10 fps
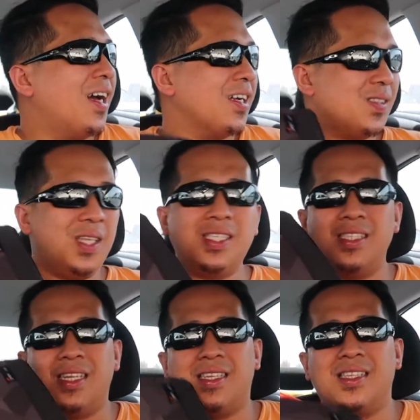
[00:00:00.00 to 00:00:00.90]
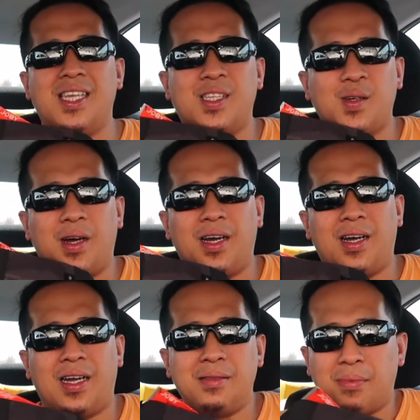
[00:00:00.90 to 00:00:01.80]
Actually, it's not, hindi ito
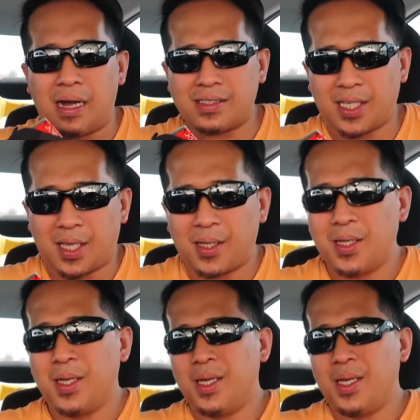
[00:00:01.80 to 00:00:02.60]
uh, unboxing.